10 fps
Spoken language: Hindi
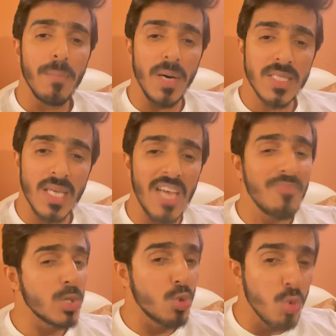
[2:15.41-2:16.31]
पर्सनल लाइफ
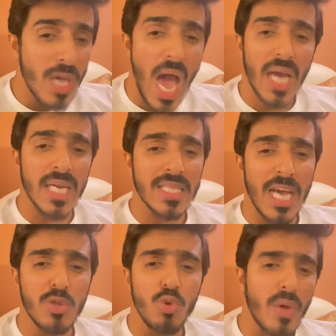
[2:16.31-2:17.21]
में तू क्या करता
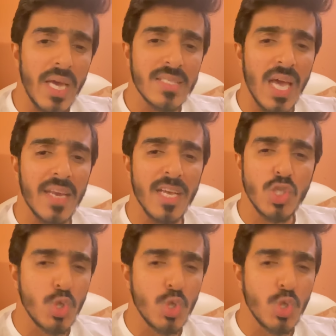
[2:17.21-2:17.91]
है तू कैसा है ना